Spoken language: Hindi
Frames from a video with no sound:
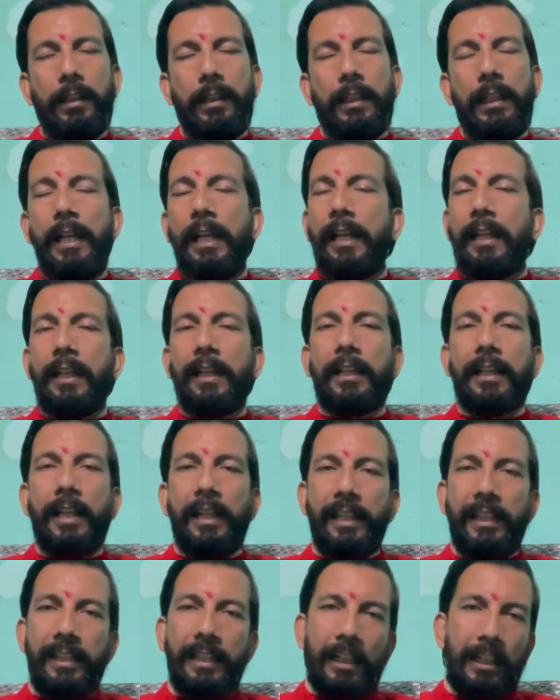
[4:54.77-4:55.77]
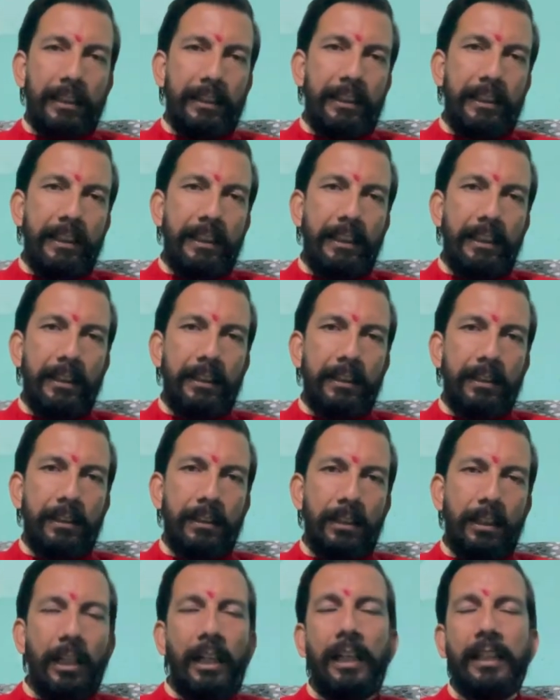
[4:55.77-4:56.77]
एक घड़ी आधी
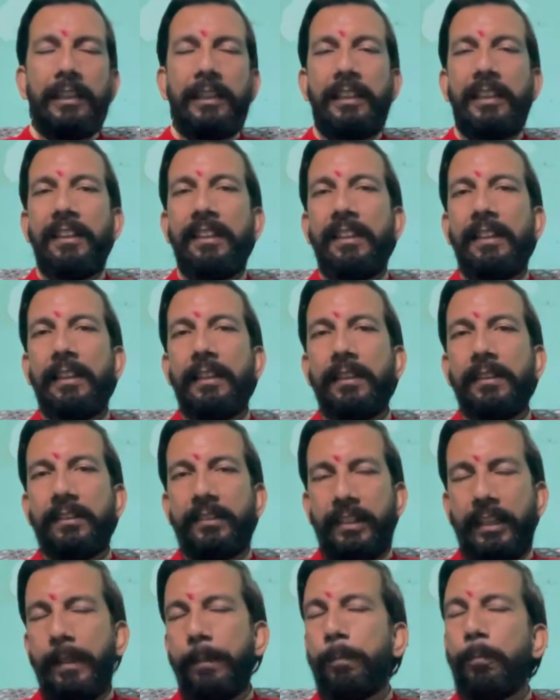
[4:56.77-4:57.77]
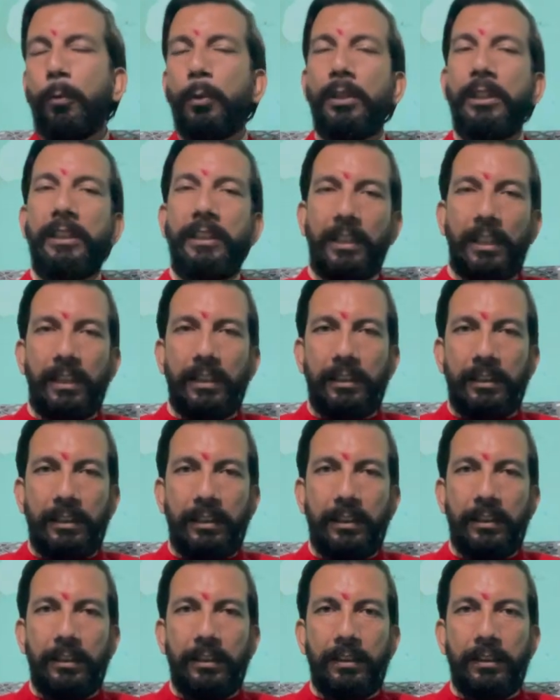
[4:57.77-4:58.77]
आधी से पुनियाद
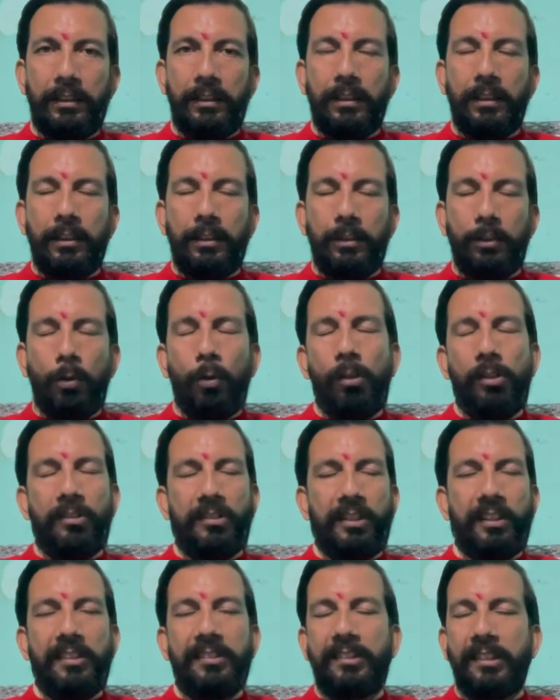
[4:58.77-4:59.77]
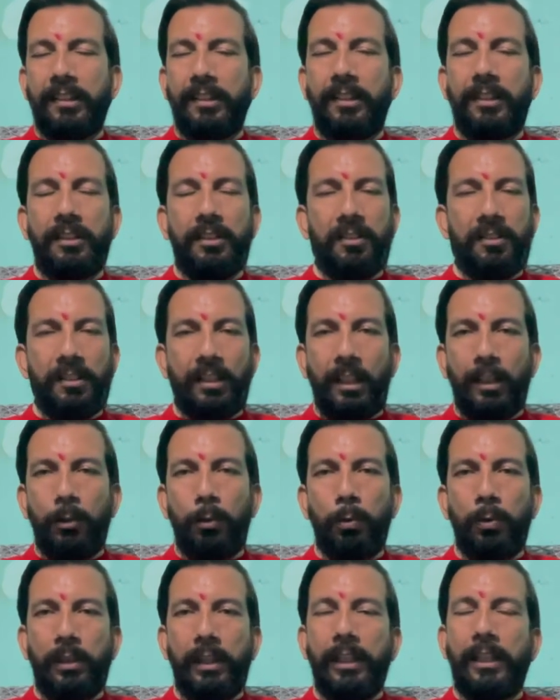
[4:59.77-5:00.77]
तुलसी संगत साधु
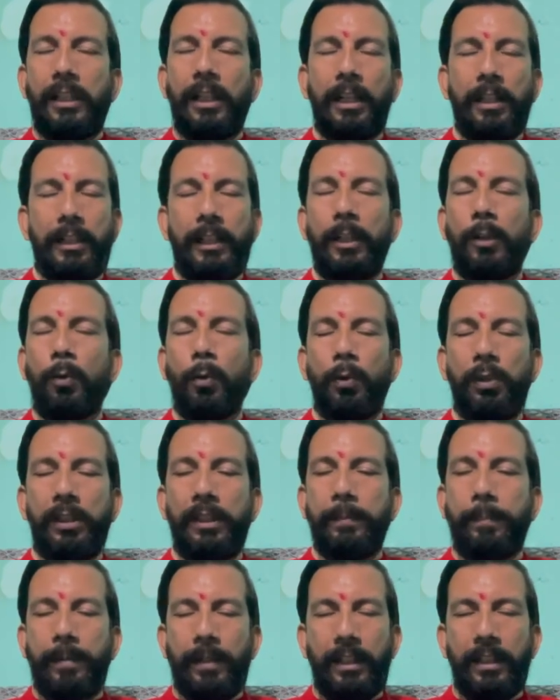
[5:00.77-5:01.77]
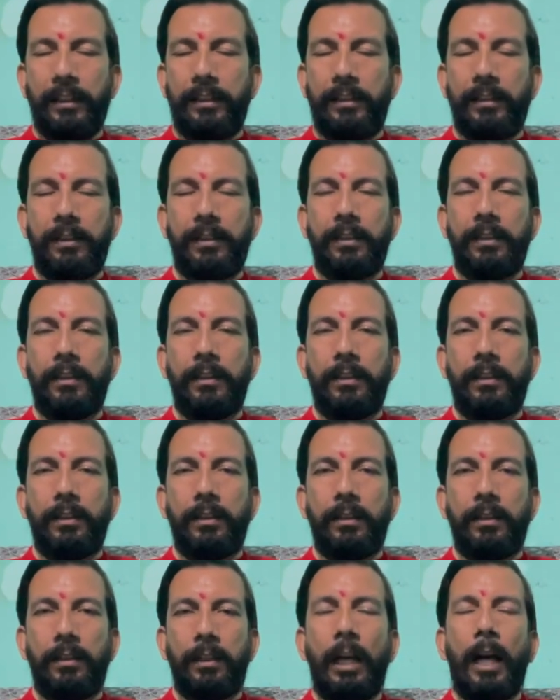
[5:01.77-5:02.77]
की काटे कोटी
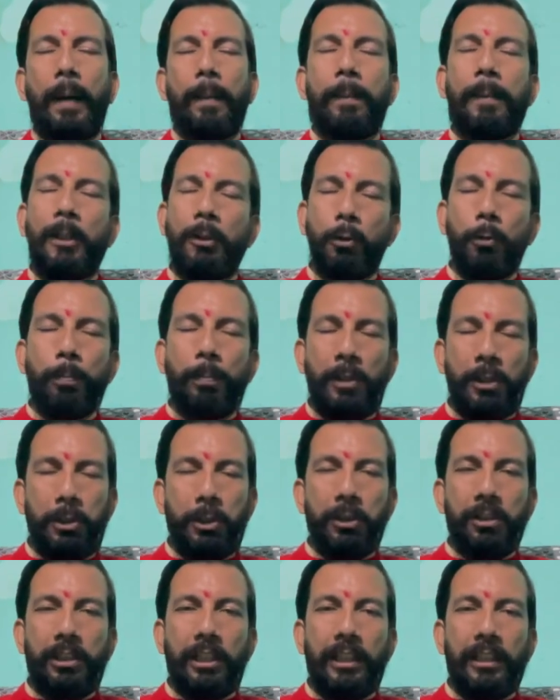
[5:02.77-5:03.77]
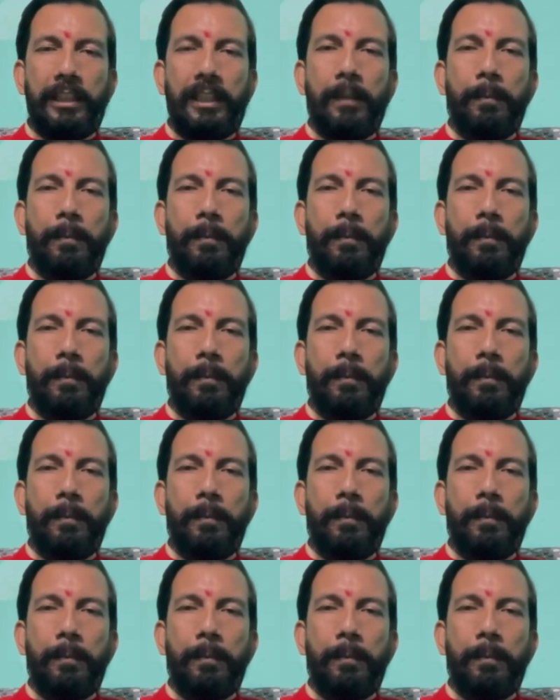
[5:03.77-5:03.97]
अपराध आपका जो प्रश्न था कि